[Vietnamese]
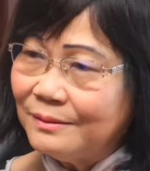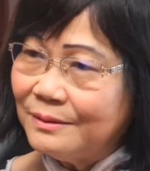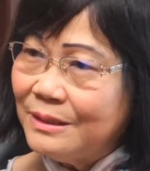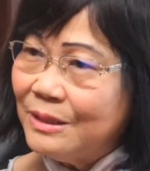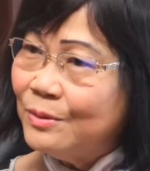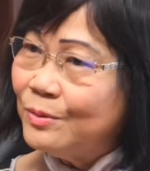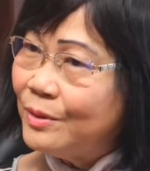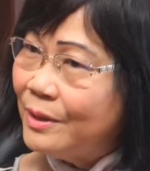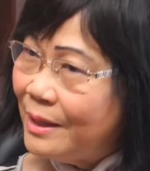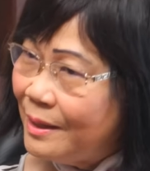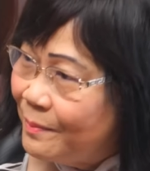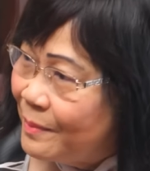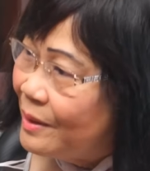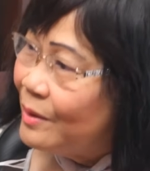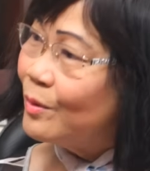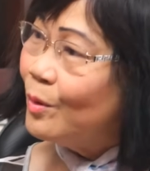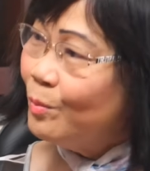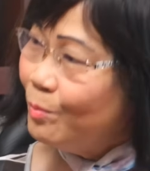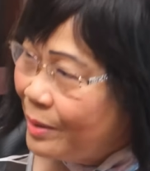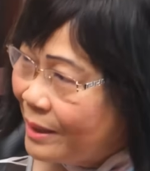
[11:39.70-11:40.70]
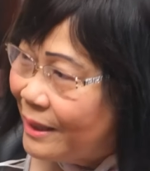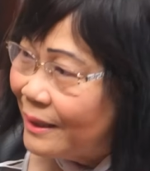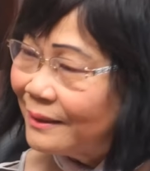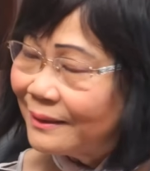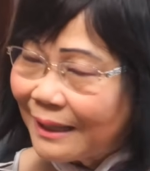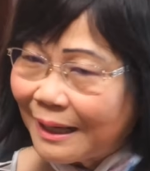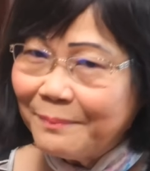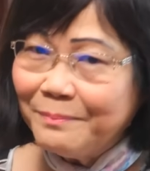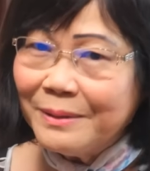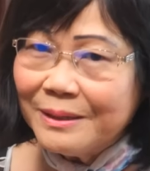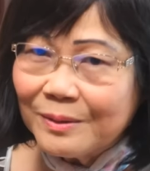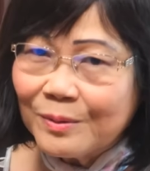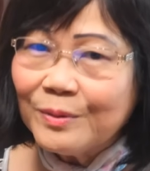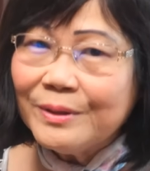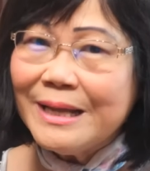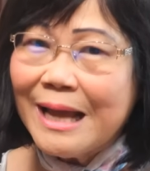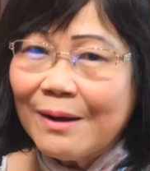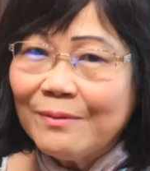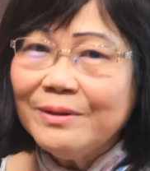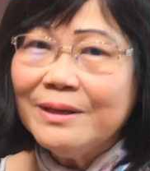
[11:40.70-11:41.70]
nhiều khi mình cũng biết tại mình có
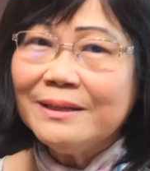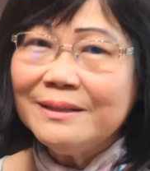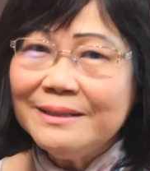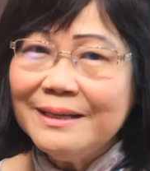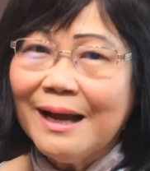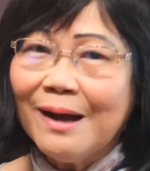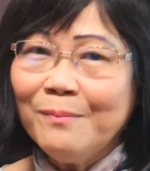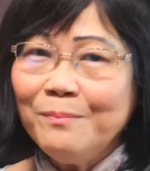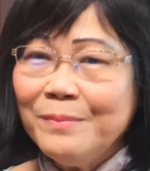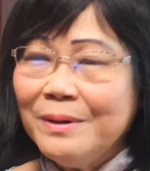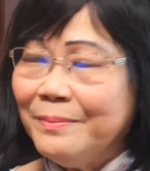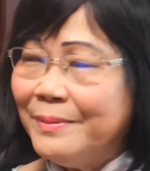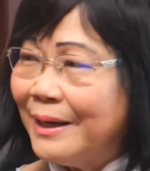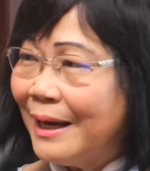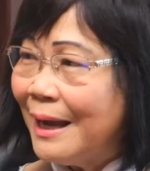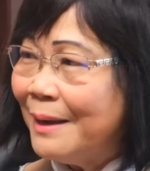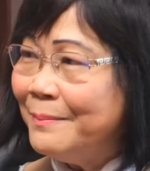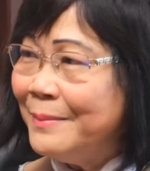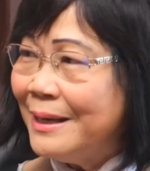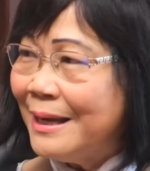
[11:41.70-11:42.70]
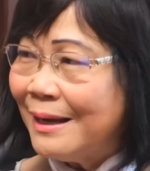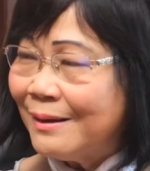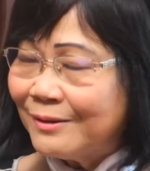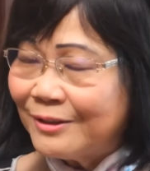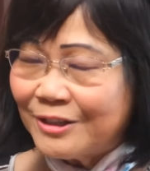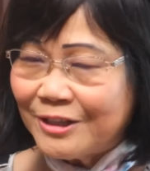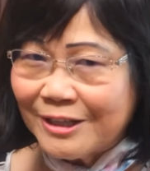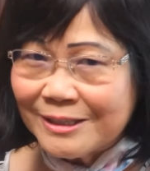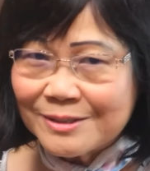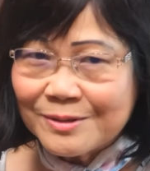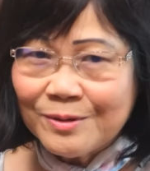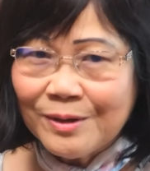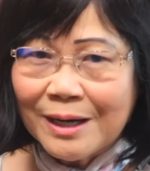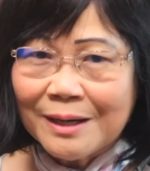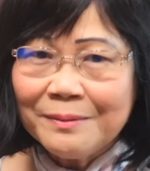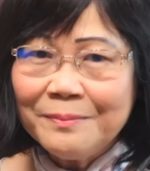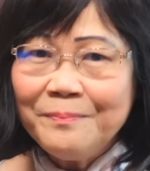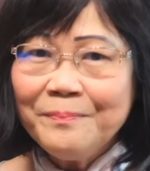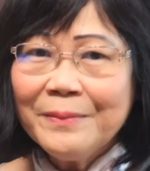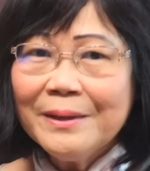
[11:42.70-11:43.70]
giao dịch với ổng mình biết email address của
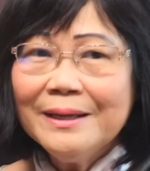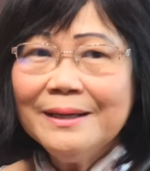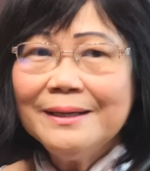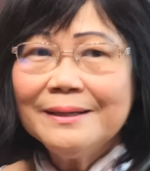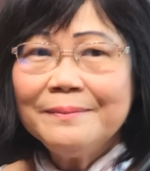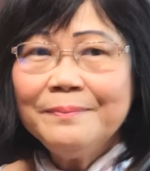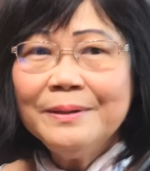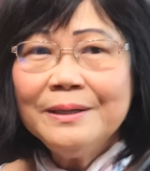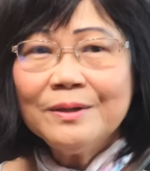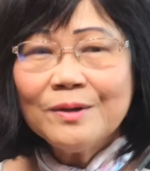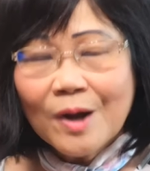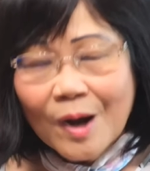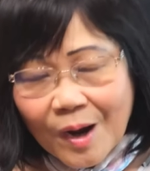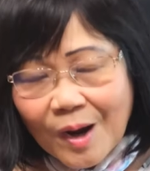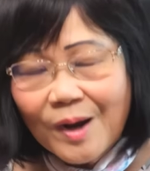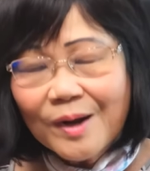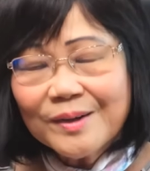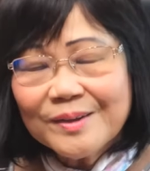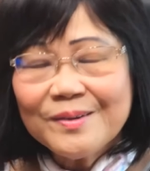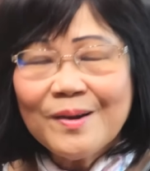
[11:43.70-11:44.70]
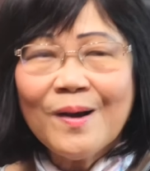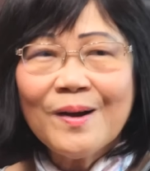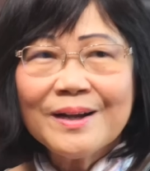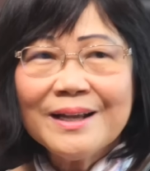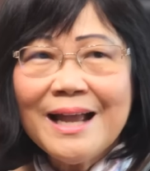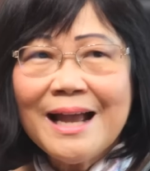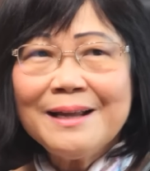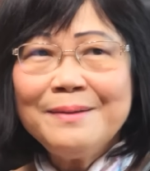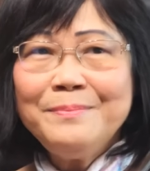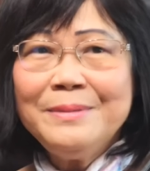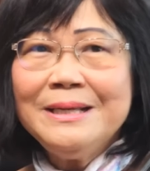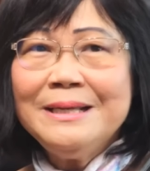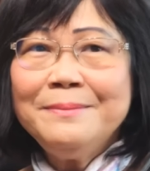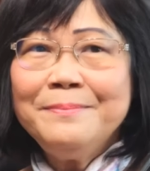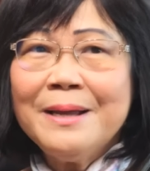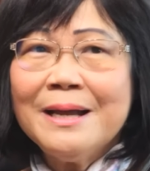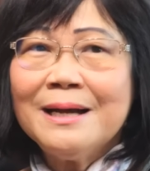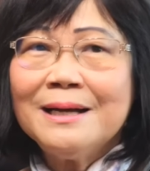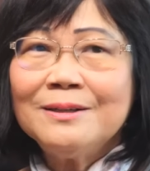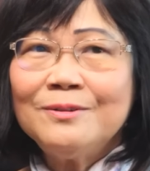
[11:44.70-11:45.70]
ổng mình có cho cái
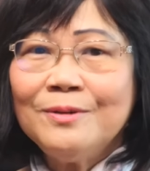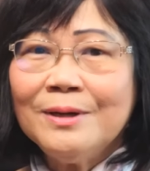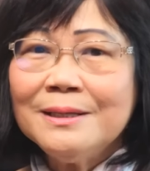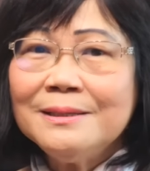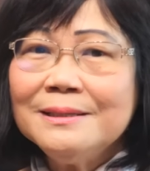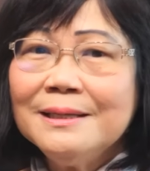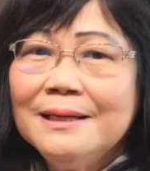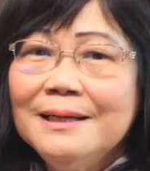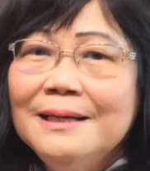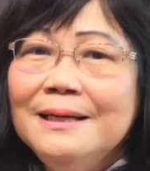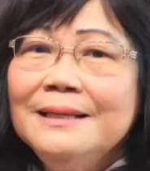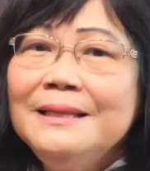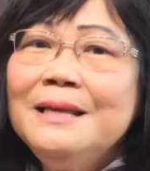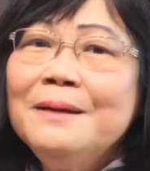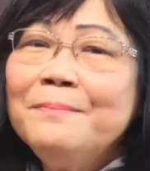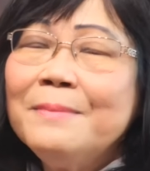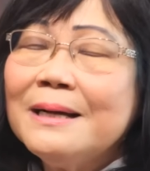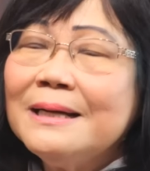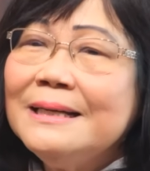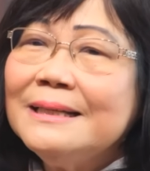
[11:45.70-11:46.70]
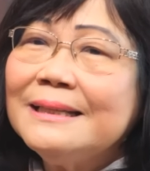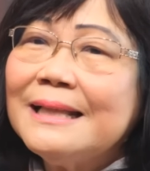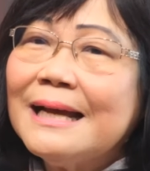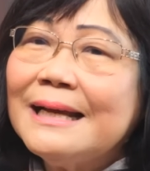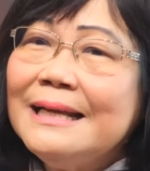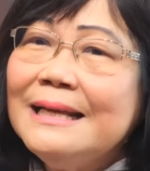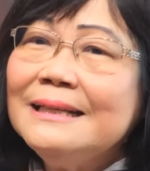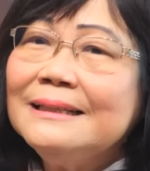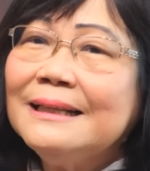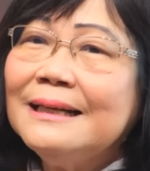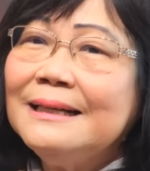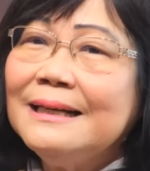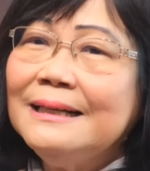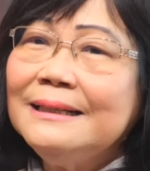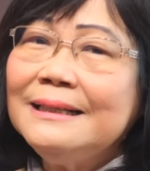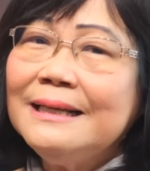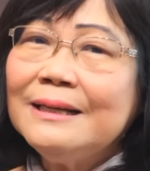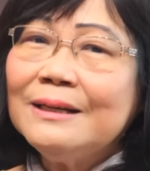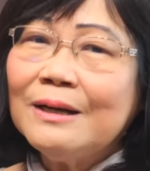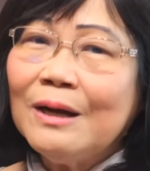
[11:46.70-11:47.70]
email address nhưng mà người ta khi người ta gửi
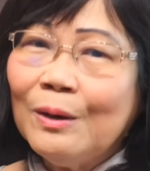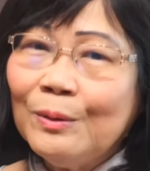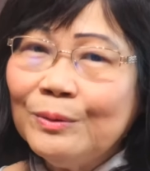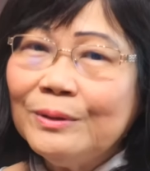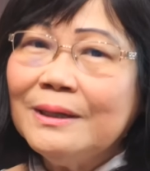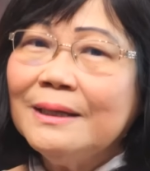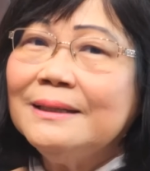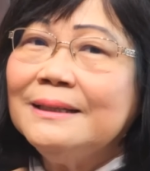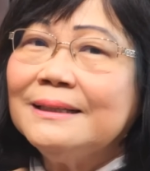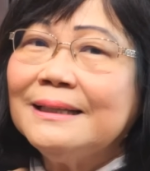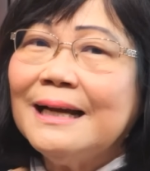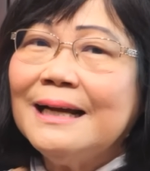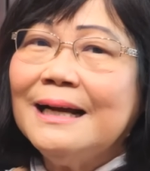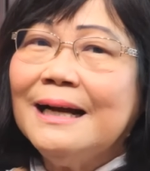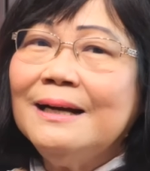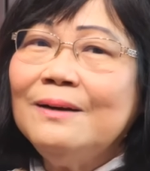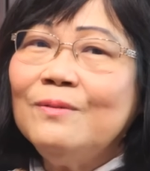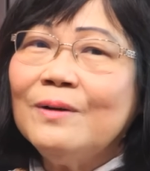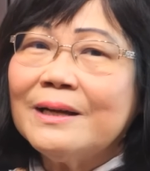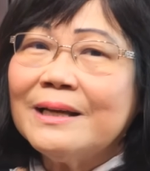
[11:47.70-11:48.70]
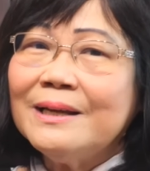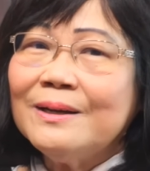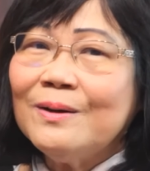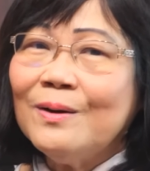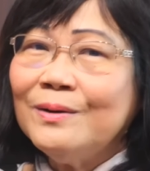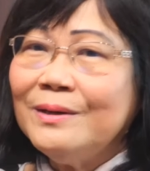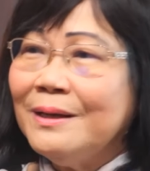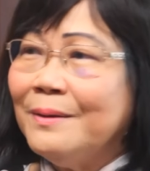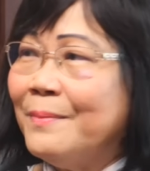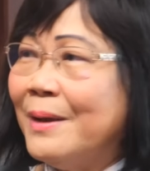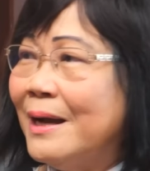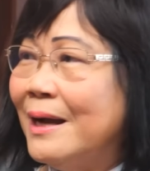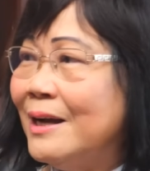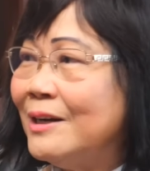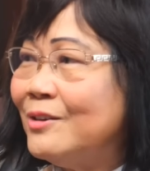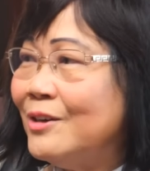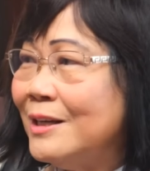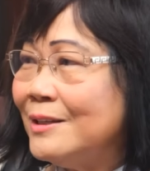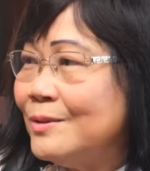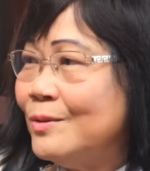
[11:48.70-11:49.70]
cái code là người ta gửi qua cái code email
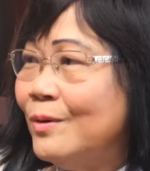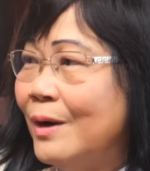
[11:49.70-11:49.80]
address ừ.